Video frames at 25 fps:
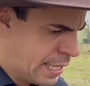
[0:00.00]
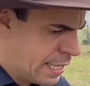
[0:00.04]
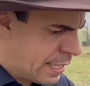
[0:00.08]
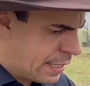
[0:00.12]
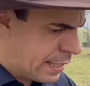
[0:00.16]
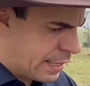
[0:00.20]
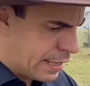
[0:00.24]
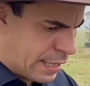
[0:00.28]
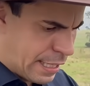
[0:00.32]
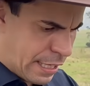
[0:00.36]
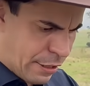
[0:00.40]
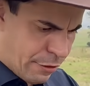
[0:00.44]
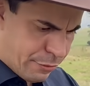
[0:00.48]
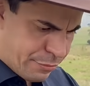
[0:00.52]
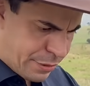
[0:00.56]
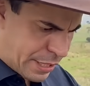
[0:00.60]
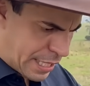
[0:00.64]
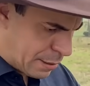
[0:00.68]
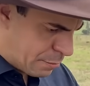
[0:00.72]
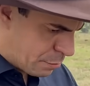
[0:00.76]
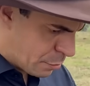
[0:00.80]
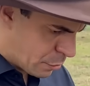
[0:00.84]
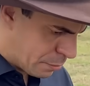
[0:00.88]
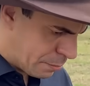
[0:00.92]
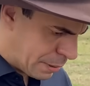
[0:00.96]
Não
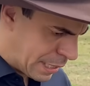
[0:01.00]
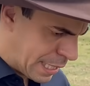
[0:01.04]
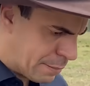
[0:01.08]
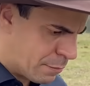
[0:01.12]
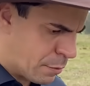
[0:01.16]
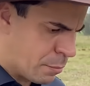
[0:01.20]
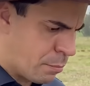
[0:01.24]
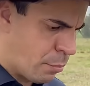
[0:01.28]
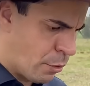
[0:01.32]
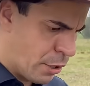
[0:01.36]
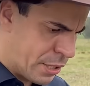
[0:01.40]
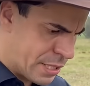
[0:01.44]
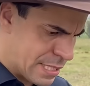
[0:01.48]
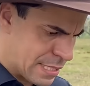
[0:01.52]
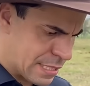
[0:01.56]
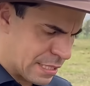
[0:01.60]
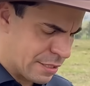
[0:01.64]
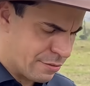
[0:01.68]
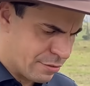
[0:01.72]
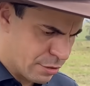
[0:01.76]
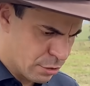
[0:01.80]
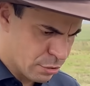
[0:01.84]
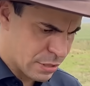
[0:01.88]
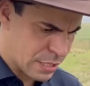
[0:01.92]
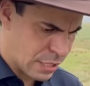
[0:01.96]
tem problema, pode
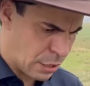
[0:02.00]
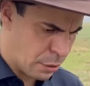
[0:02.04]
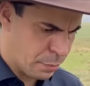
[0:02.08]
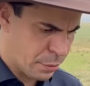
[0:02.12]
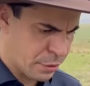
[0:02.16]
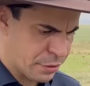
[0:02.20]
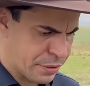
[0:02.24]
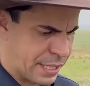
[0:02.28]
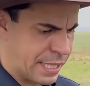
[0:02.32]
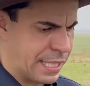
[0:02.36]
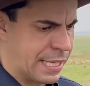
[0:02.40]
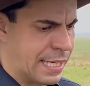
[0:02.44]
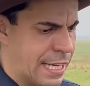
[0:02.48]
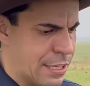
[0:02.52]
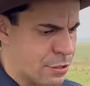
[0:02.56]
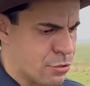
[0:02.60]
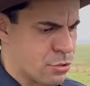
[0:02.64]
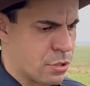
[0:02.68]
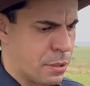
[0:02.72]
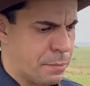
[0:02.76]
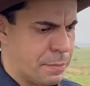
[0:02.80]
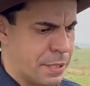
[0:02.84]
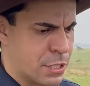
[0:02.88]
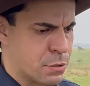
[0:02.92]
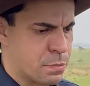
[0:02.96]
servir o sal proteinado
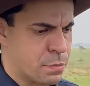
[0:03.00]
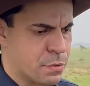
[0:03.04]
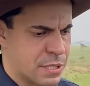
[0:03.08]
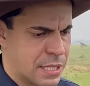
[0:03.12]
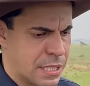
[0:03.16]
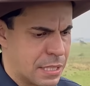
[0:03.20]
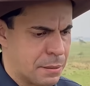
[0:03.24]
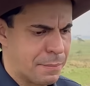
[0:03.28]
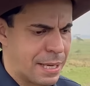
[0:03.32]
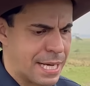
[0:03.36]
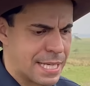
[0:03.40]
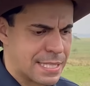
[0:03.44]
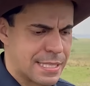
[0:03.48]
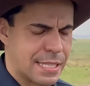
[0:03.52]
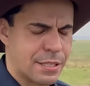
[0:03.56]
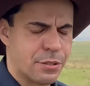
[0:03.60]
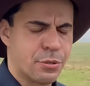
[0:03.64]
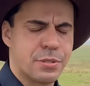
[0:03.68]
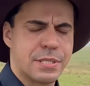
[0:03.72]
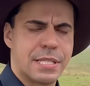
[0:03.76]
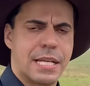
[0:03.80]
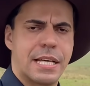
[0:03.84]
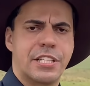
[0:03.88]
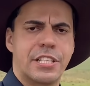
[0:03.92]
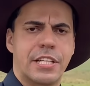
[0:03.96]
somente para os animais na
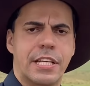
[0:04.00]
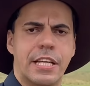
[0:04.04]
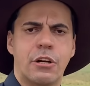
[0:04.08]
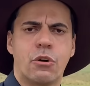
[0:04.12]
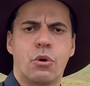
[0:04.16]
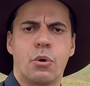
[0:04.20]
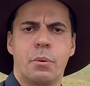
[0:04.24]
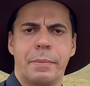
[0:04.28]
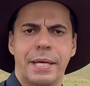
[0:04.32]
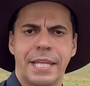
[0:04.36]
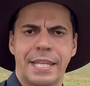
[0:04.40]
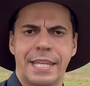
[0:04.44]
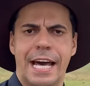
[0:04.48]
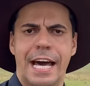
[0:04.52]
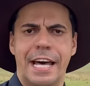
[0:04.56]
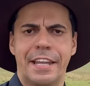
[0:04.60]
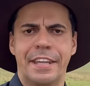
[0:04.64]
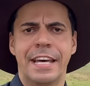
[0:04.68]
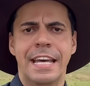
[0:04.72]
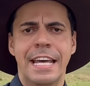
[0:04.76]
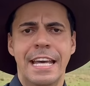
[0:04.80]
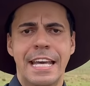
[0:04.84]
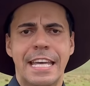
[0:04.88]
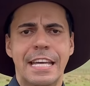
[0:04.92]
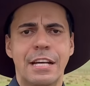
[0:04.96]
dosagem recomendada.
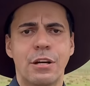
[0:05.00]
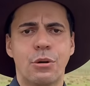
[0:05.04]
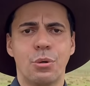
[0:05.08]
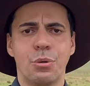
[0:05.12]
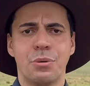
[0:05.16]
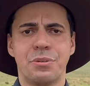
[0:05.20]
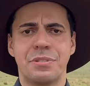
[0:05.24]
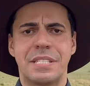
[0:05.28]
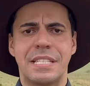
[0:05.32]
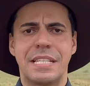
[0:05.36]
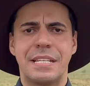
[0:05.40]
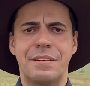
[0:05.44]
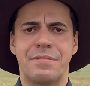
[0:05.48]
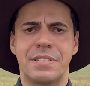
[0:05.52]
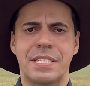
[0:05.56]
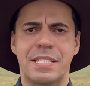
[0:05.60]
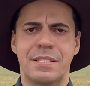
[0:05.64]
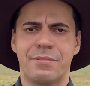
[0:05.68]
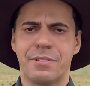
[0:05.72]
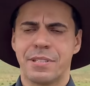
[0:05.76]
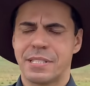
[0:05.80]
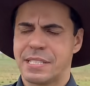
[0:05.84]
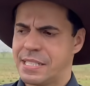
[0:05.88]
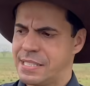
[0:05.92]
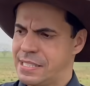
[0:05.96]
Inclusive, se
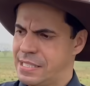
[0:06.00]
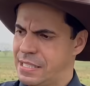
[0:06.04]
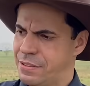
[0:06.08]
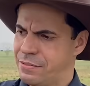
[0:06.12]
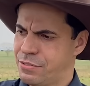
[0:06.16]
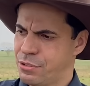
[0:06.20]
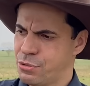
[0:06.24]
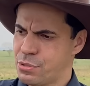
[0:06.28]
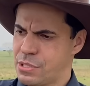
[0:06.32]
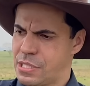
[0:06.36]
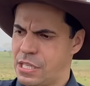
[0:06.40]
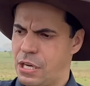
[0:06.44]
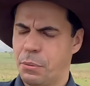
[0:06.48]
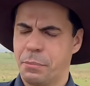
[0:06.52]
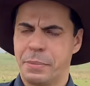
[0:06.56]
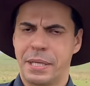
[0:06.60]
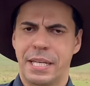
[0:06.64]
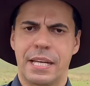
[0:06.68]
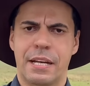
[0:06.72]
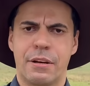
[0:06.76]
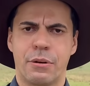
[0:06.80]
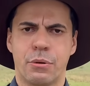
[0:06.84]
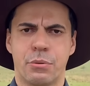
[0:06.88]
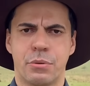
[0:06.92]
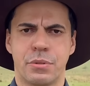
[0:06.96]
você servir o sal
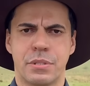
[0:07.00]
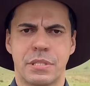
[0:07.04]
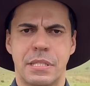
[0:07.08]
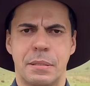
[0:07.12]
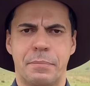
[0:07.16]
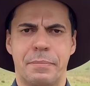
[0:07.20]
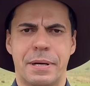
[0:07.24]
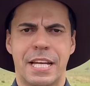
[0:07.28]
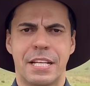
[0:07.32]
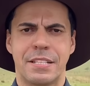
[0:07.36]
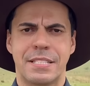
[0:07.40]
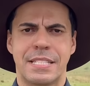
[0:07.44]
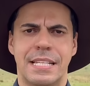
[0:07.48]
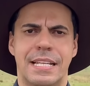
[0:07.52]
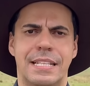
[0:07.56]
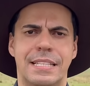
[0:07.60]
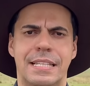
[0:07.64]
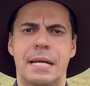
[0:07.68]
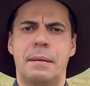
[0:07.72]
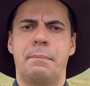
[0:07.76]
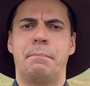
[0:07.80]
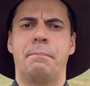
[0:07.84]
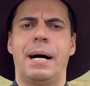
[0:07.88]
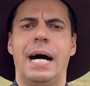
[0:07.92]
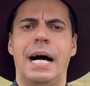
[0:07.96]
mineral em coxo separado, se
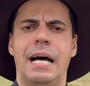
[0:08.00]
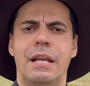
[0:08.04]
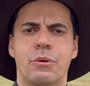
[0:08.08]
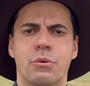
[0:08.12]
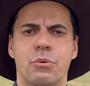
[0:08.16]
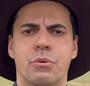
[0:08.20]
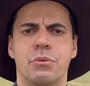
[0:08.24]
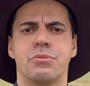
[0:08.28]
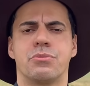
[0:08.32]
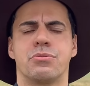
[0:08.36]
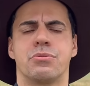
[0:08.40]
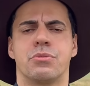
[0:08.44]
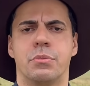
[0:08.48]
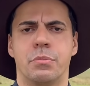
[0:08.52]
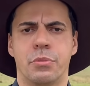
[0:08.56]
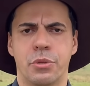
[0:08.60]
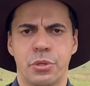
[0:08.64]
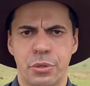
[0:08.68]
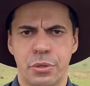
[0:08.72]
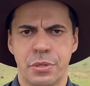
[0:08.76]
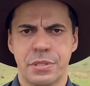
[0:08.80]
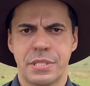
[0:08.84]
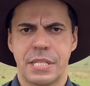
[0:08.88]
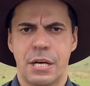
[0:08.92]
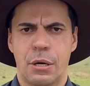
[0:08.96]
atrapalha o consumo
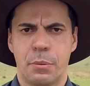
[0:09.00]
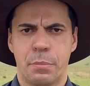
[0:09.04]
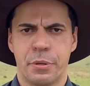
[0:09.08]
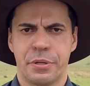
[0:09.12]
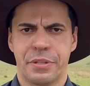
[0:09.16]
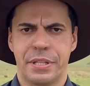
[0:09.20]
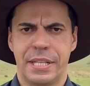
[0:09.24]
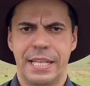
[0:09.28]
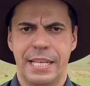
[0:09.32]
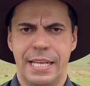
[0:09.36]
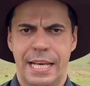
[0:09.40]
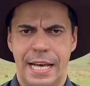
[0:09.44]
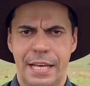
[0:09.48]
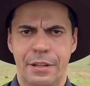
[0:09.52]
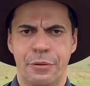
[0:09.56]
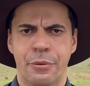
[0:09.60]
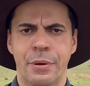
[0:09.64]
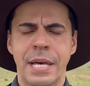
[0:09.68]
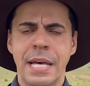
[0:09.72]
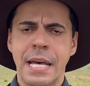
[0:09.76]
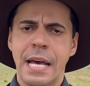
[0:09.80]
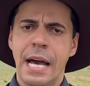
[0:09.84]
do sal proteinado.